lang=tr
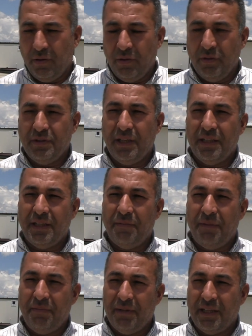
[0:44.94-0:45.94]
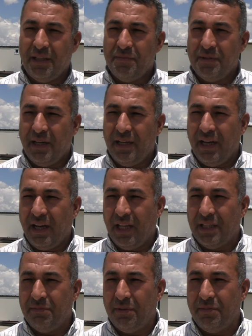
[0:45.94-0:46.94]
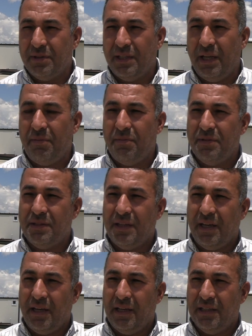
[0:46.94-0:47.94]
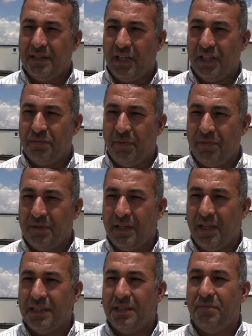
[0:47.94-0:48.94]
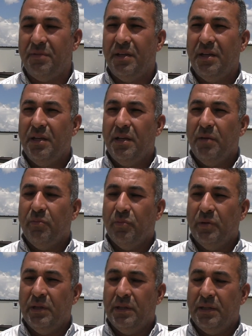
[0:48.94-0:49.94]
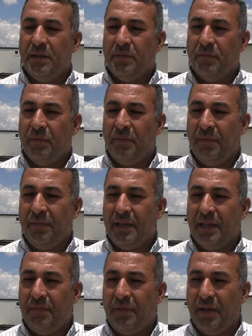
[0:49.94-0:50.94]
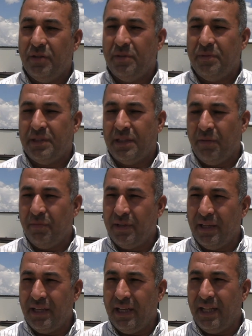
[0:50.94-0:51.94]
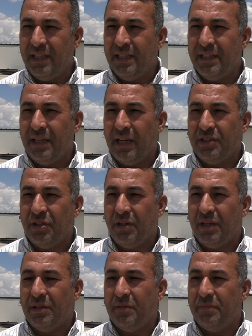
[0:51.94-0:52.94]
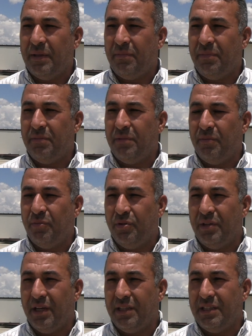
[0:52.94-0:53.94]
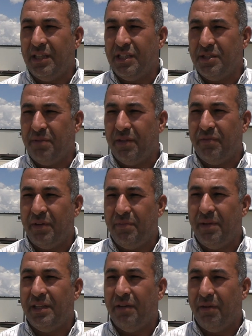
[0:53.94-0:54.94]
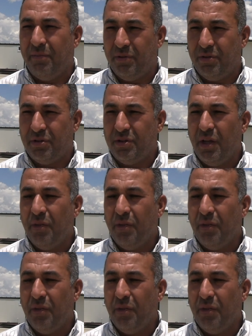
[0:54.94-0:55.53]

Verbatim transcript: Öncelikle memleketimizi ayağa kaldırmamız için hepimiz e, çalışmamız lazım bu, bu memleketi bir an önce İstanbul'dan geldik. Aşağı yukarı depremden bugüne kadar da hizmet vermeye devam ediyoruz.